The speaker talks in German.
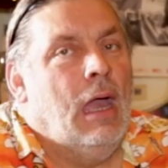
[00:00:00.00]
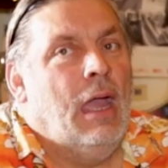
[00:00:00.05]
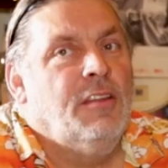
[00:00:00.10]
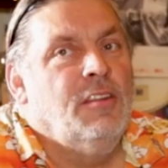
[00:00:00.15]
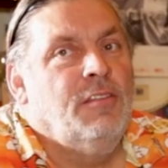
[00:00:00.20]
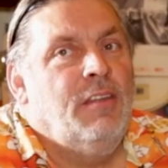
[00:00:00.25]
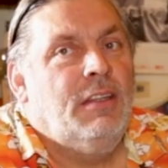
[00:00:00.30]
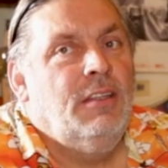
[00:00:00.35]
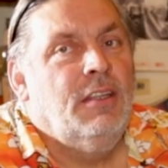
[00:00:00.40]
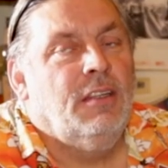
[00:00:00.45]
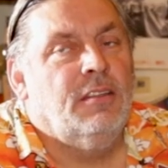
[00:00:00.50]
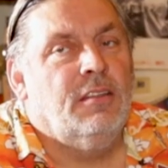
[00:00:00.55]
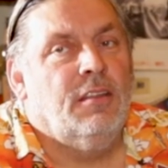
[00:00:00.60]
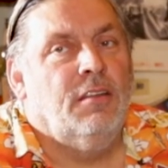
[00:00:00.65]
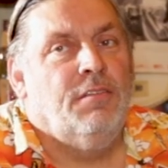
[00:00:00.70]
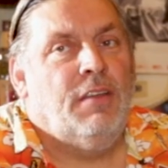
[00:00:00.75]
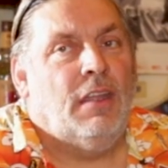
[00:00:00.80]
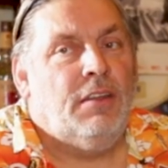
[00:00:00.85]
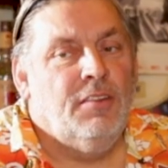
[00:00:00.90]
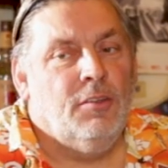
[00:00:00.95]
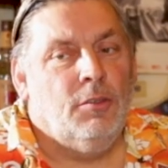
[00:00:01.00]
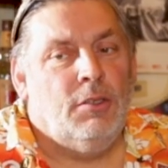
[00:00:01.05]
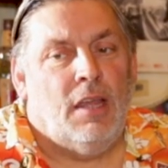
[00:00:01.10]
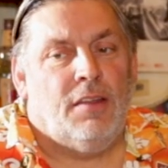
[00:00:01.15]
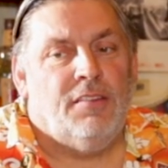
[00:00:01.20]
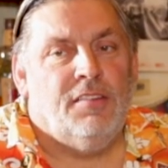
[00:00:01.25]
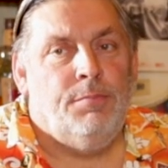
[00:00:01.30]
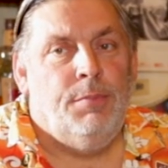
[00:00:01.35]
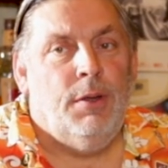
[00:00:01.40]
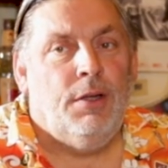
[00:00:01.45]
Also wenn, das, wenn so der
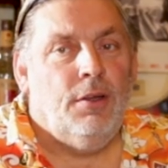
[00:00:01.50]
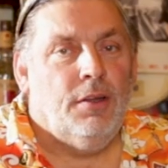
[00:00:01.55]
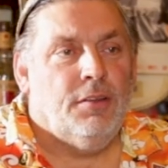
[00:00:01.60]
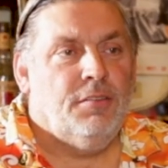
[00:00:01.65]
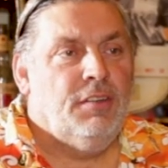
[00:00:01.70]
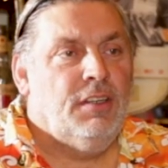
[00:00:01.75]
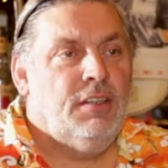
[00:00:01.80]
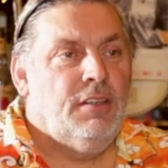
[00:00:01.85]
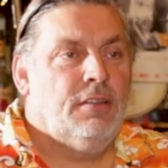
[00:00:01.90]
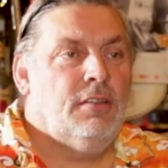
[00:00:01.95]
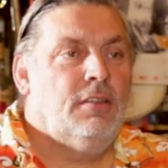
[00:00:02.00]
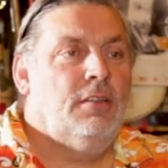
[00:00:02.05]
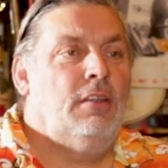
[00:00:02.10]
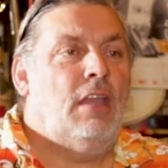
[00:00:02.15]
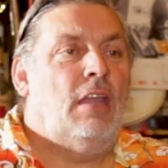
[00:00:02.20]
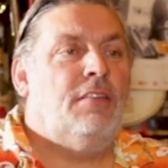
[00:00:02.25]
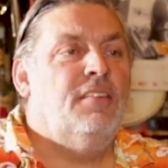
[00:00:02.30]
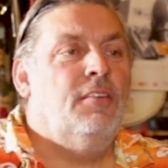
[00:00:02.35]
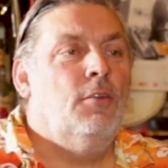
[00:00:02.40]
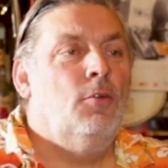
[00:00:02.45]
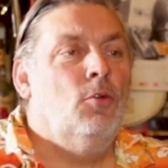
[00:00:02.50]
Spirit, wie das jetzt so